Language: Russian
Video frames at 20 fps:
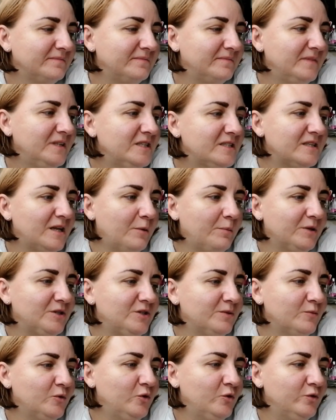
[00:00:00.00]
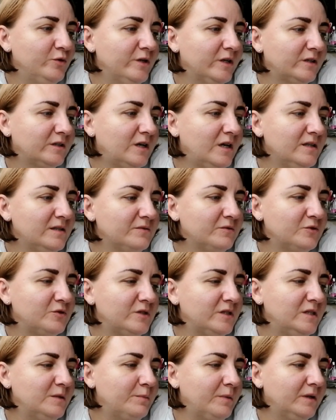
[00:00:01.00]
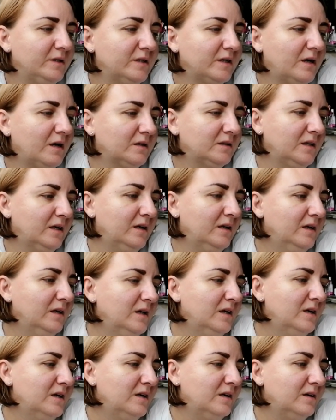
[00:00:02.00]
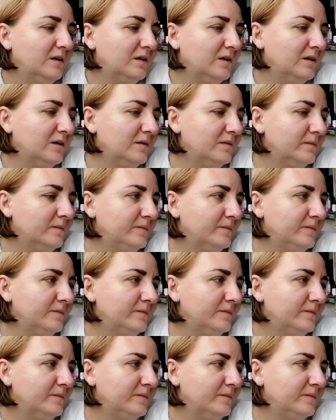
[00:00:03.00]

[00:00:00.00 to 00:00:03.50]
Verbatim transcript: Не знаю, почему люди отказываются, типа это как-то а,